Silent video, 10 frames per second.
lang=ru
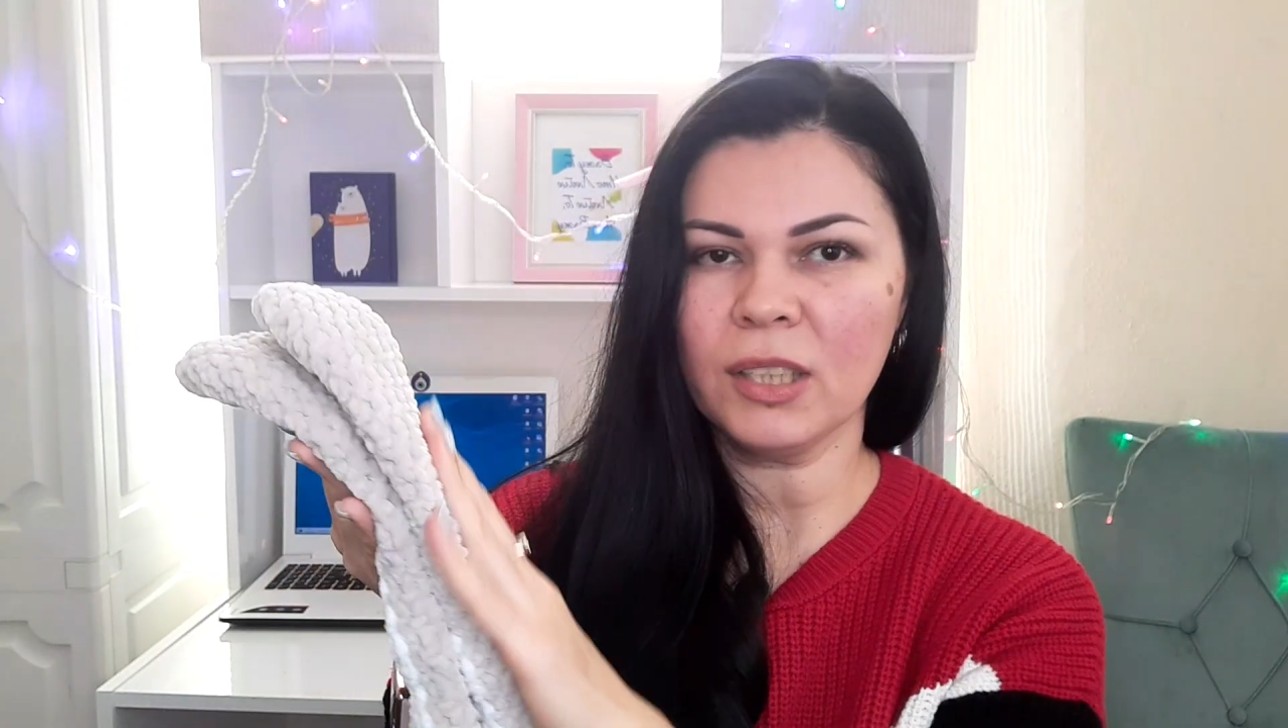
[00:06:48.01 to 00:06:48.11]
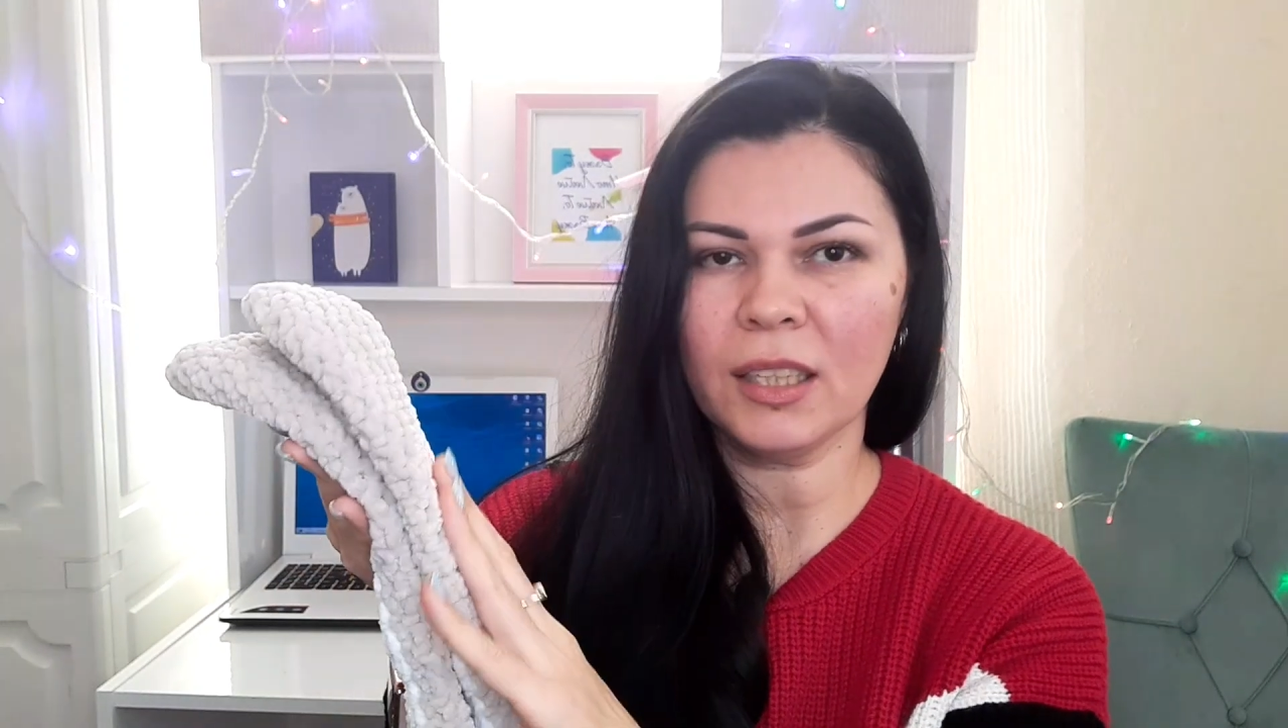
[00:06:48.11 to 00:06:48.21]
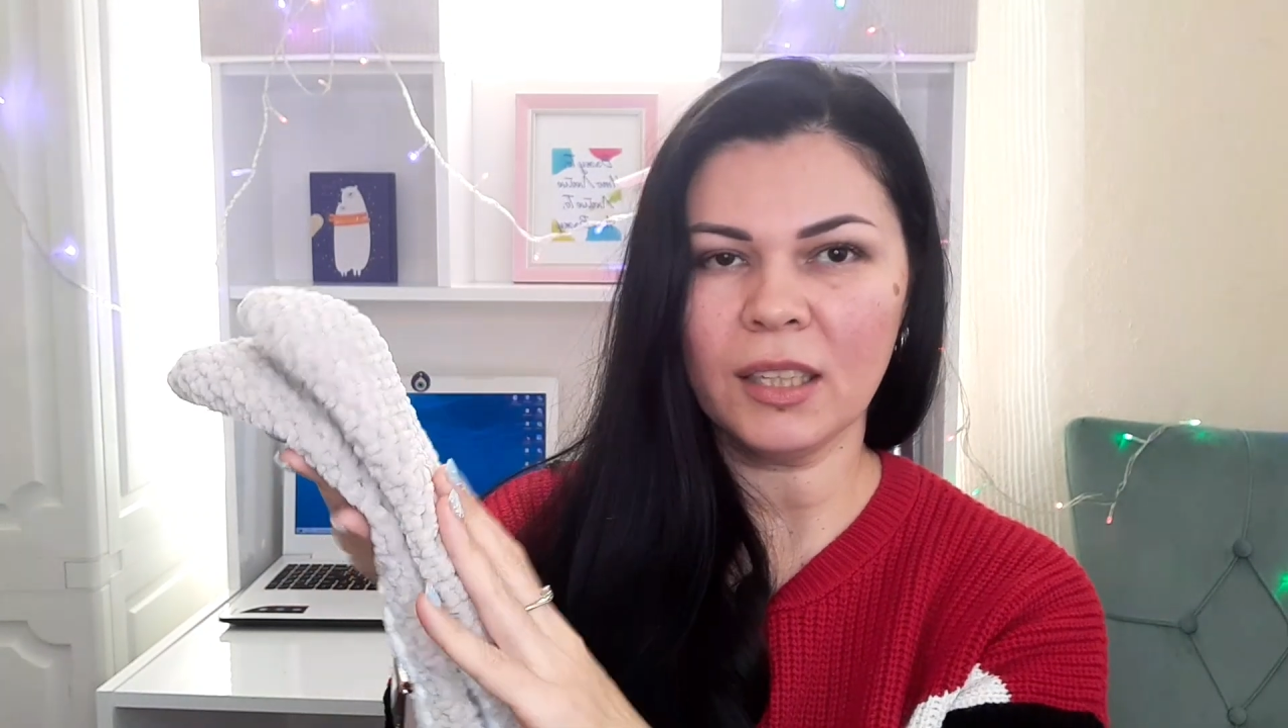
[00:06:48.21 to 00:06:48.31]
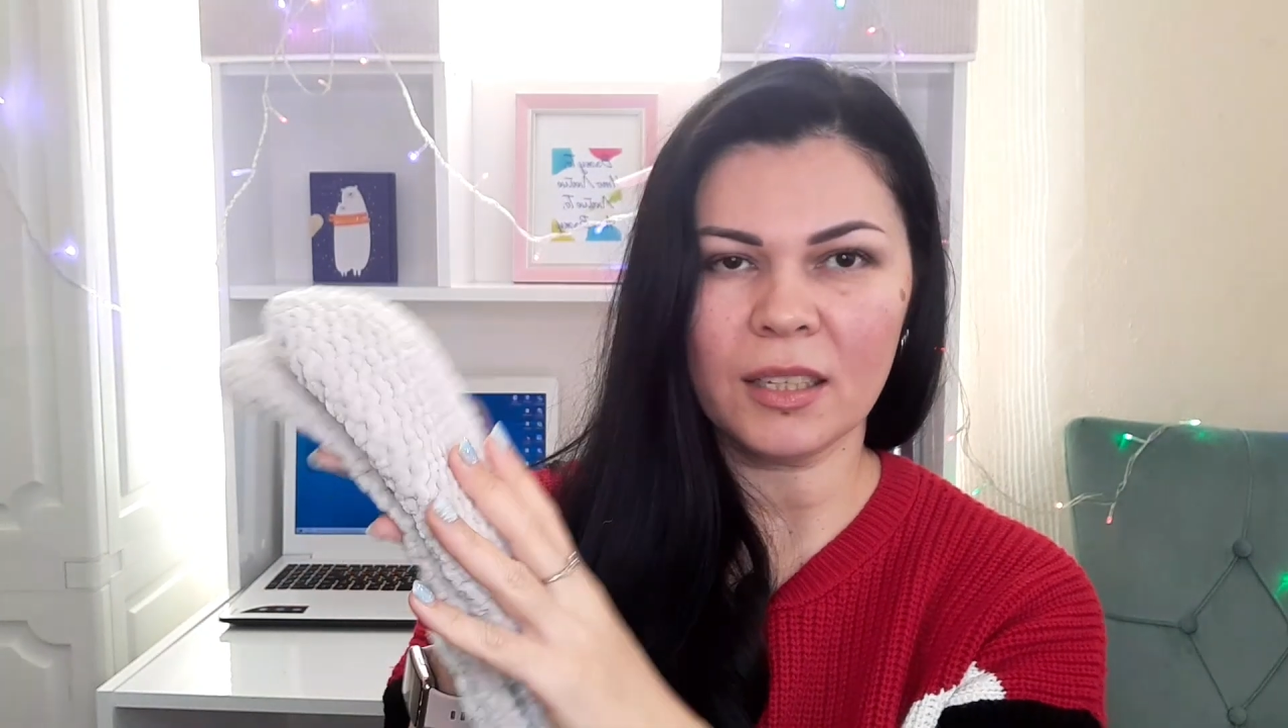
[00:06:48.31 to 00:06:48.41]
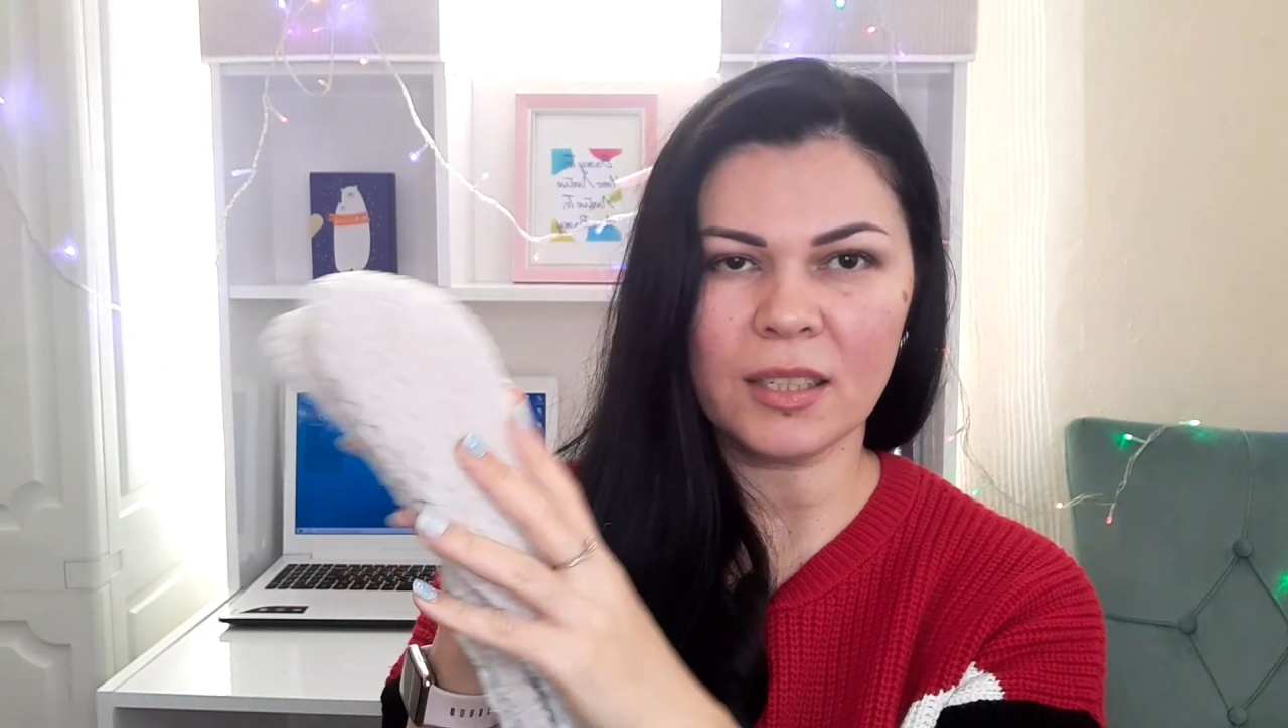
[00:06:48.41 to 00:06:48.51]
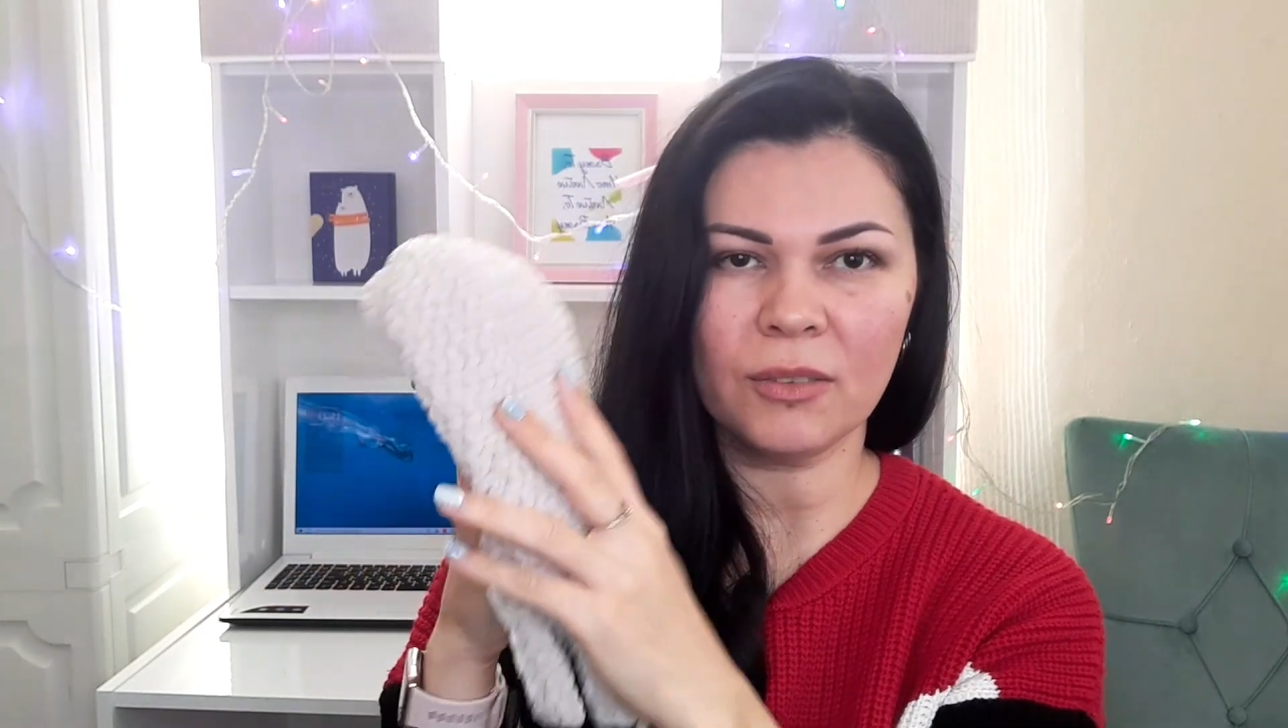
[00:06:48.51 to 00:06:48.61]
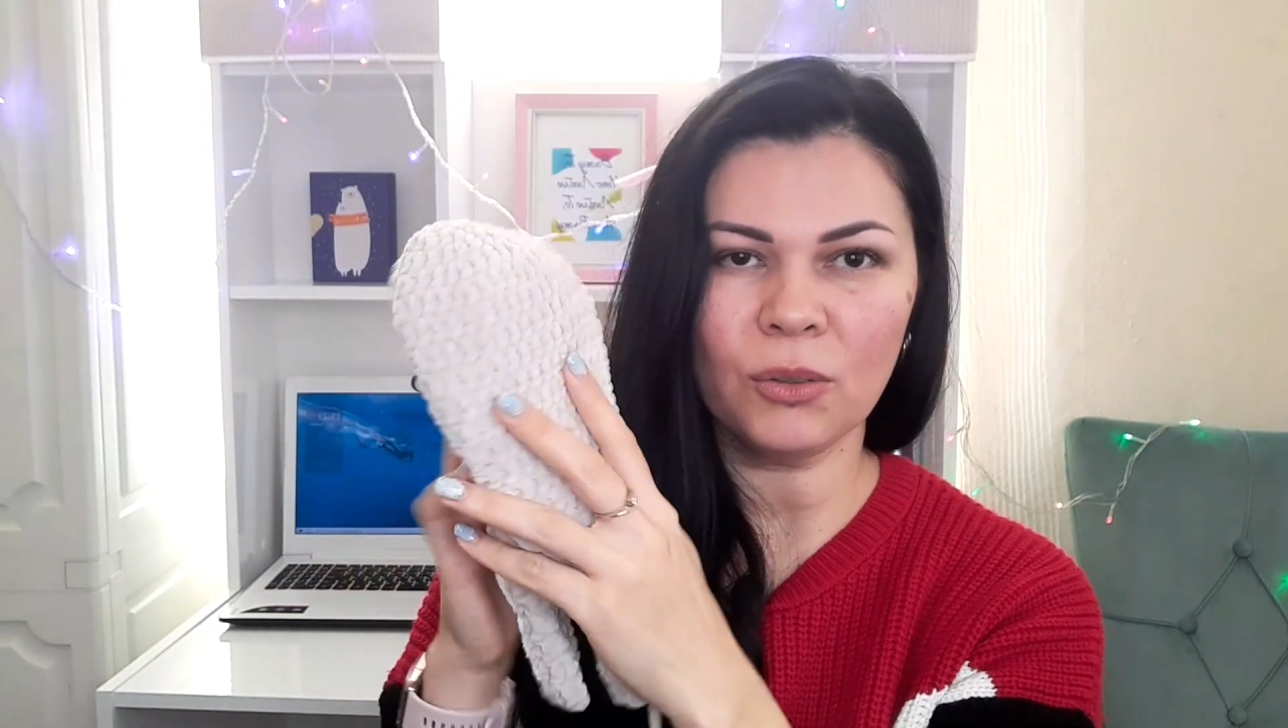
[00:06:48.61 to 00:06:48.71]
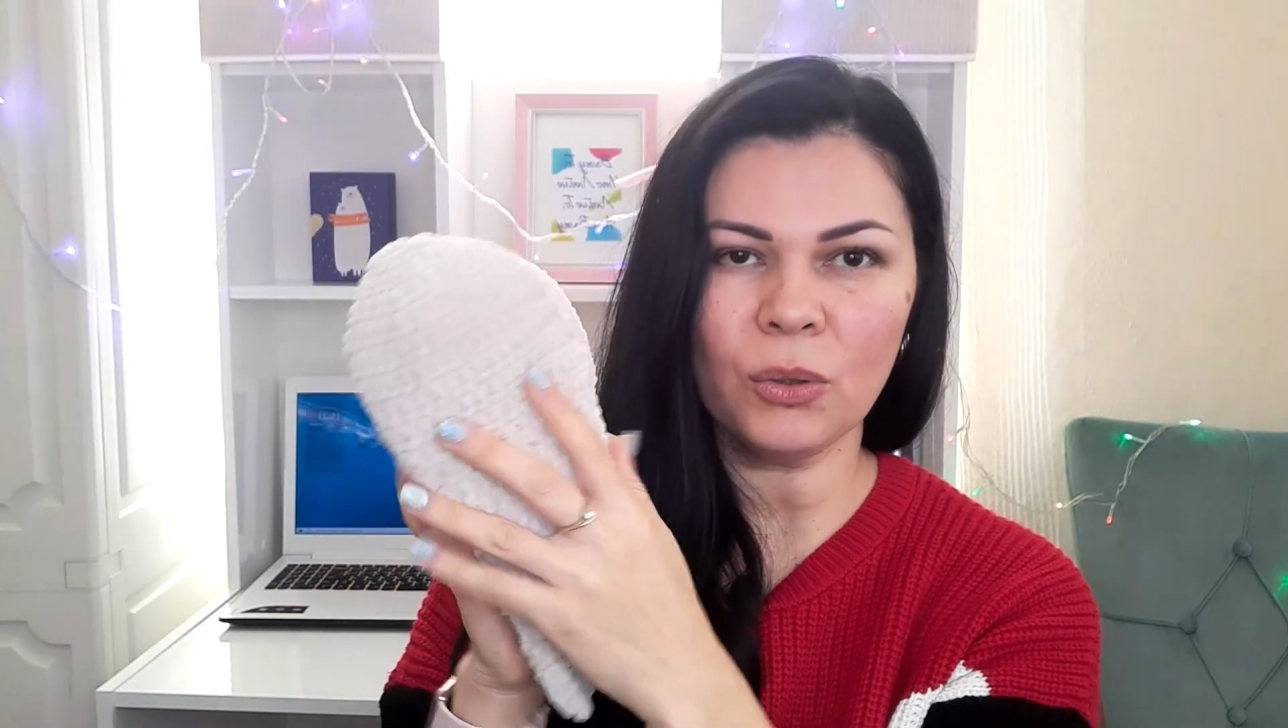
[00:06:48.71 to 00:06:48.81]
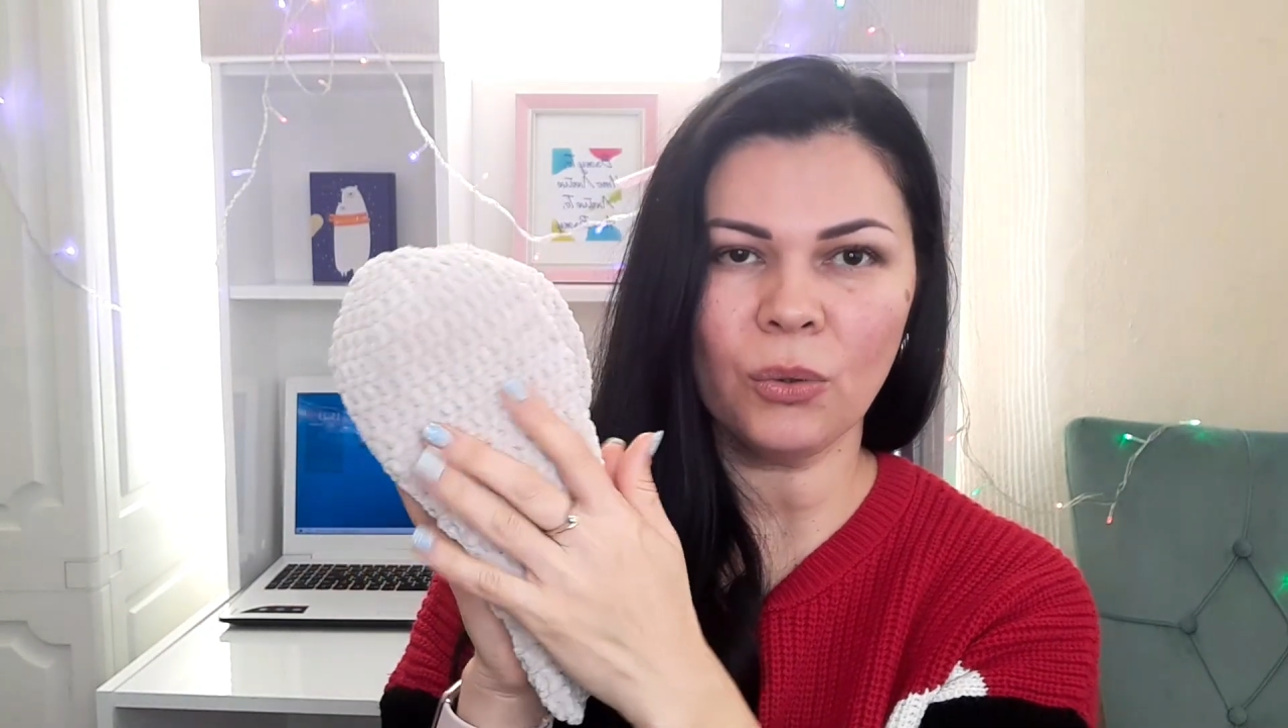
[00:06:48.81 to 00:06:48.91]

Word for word: этот основной